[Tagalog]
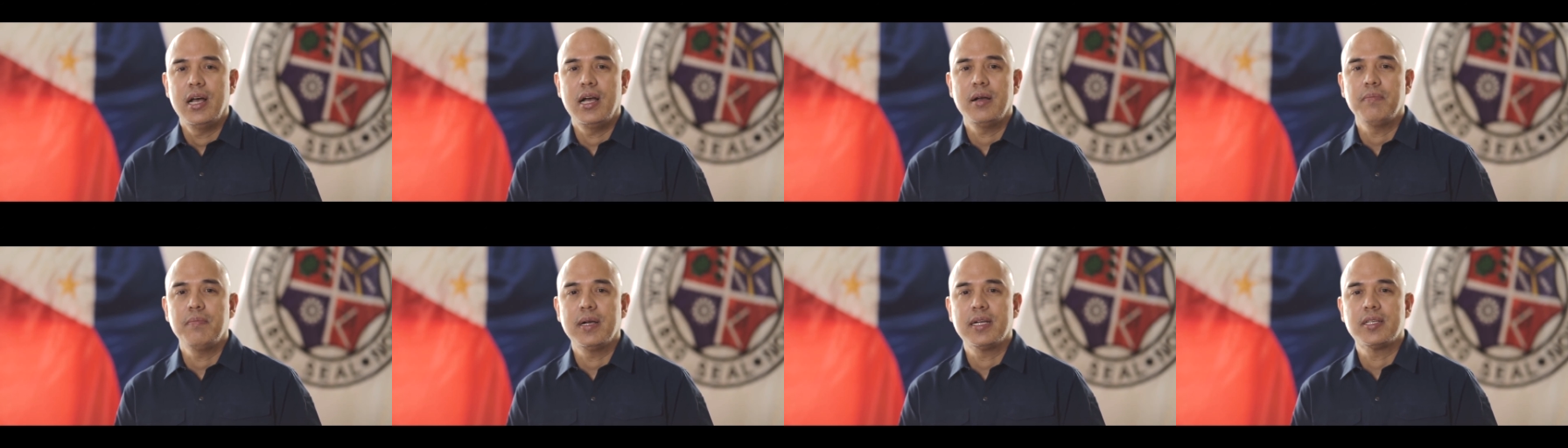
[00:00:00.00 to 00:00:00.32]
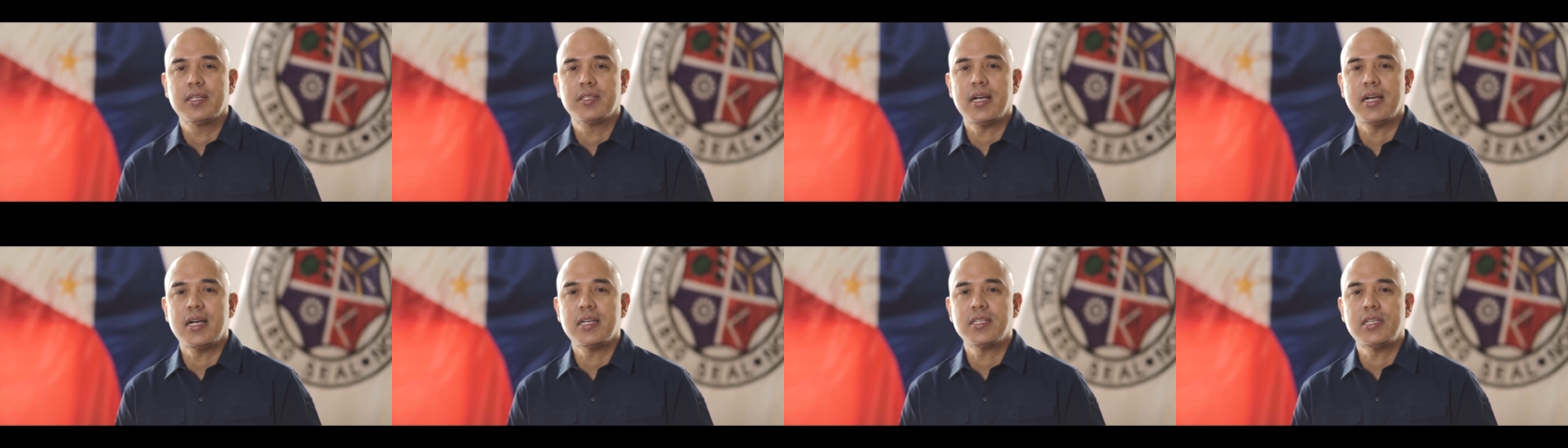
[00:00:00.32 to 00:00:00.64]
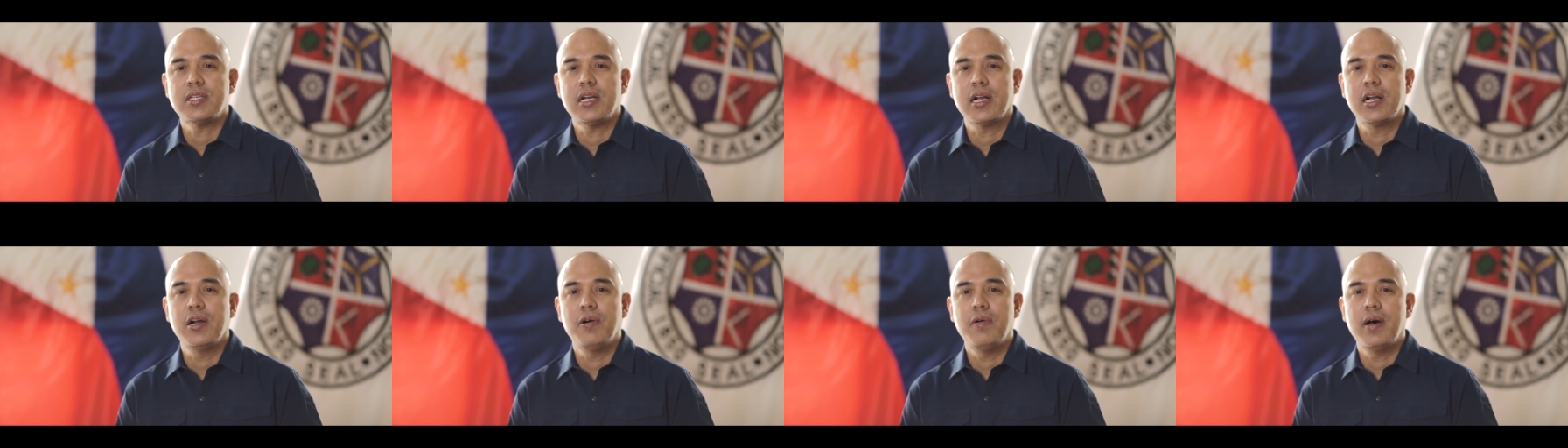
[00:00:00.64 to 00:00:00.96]
ang
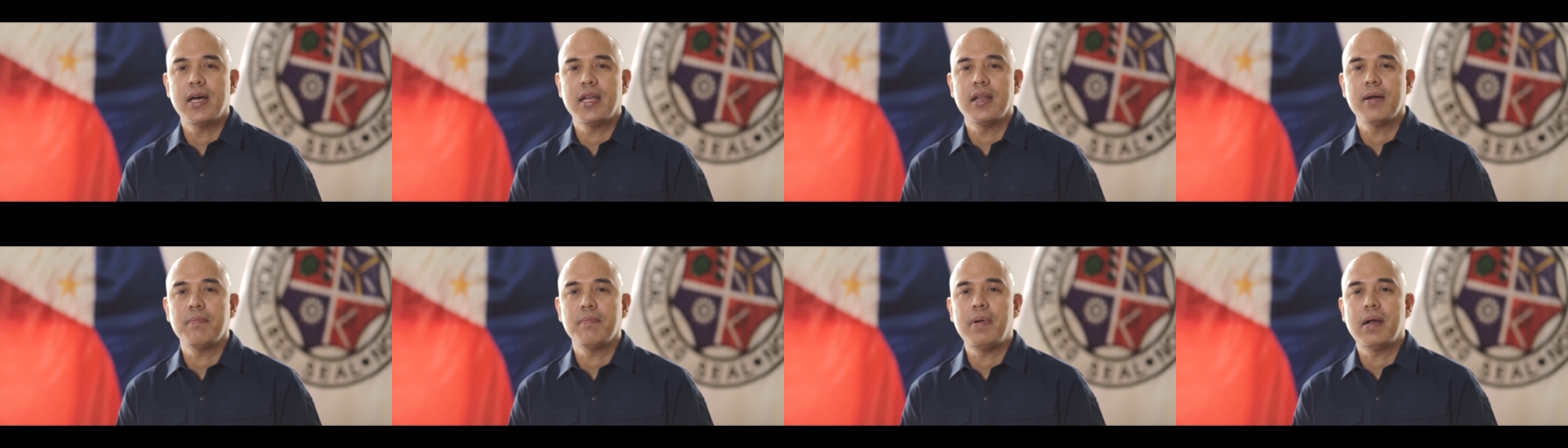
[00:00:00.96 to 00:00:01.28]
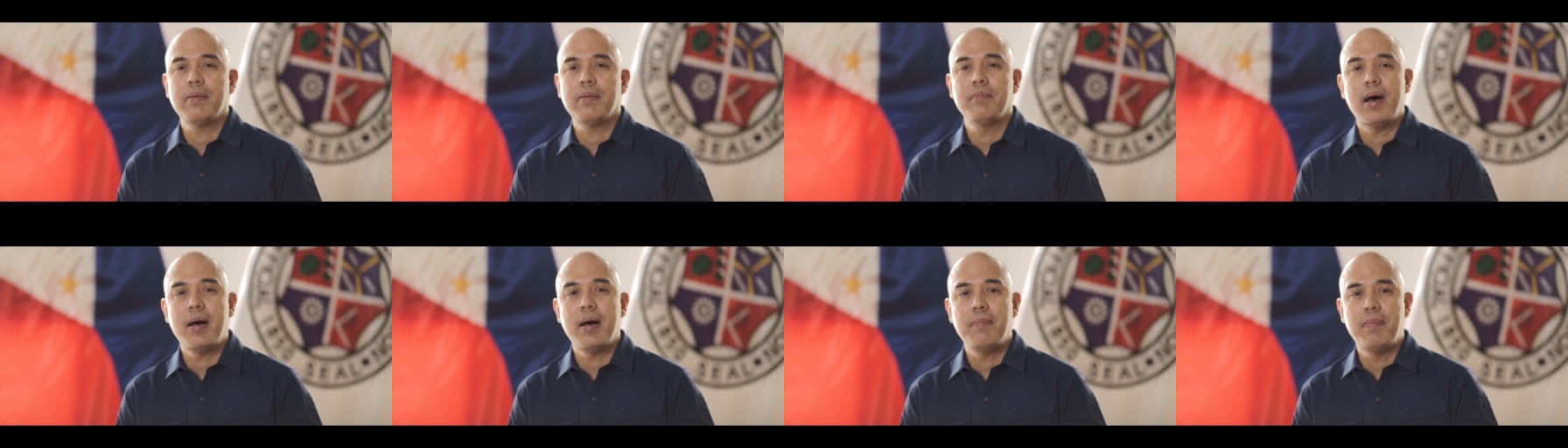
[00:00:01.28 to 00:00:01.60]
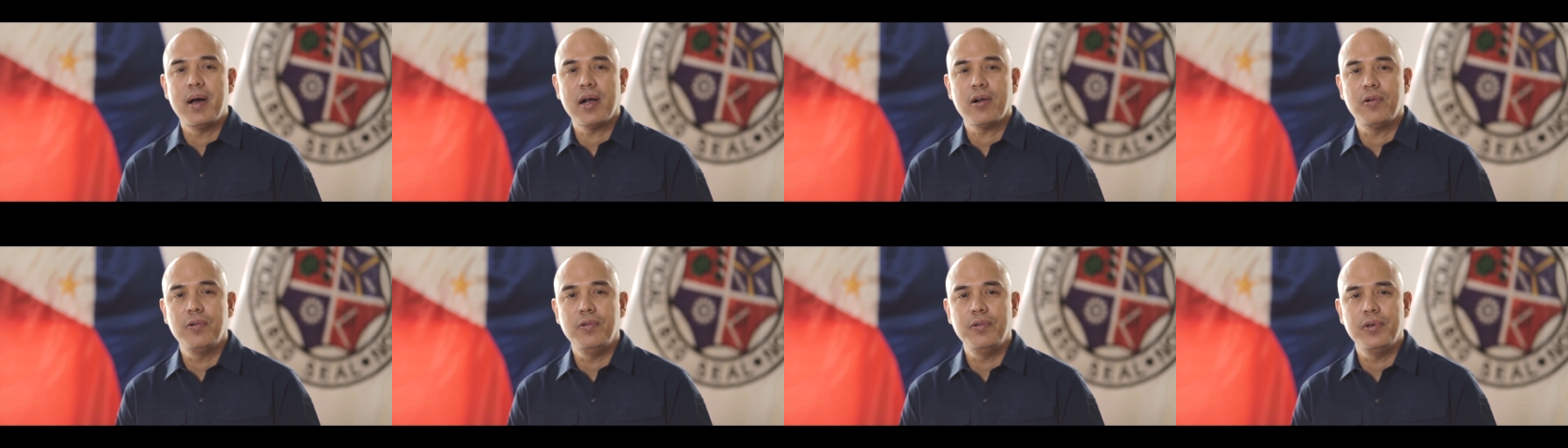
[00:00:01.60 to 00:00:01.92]
magsasagawa ng
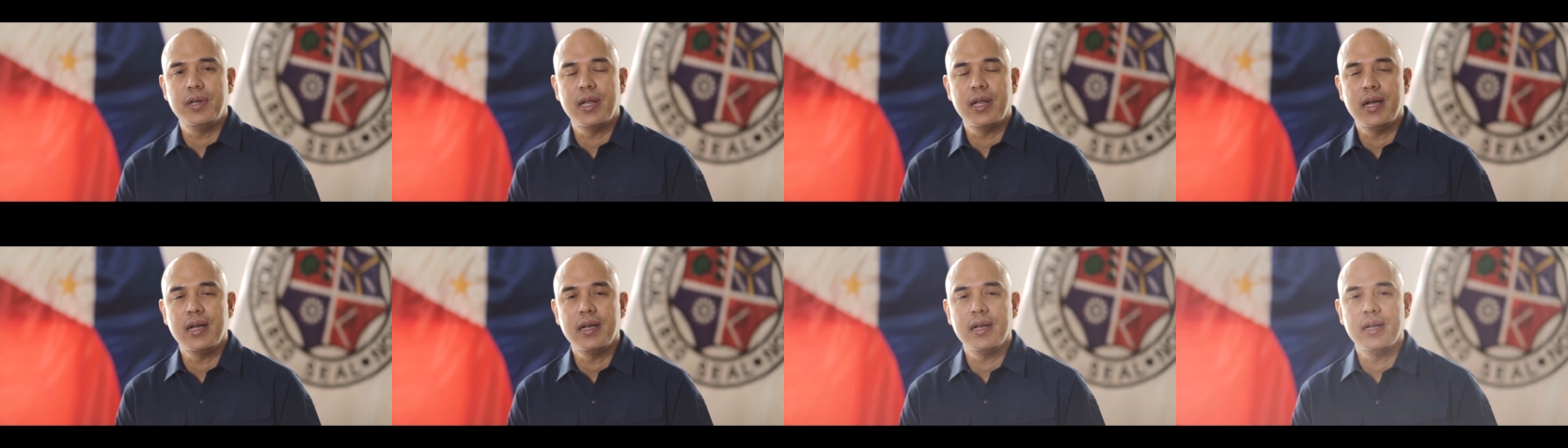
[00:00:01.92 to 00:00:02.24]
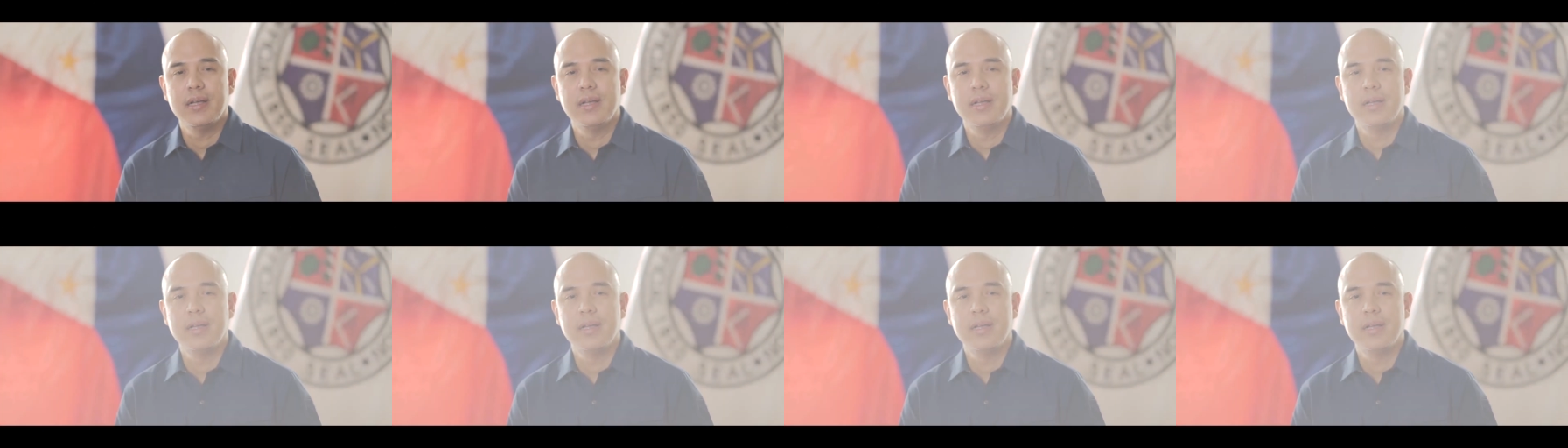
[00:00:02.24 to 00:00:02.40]
pagbabakuna.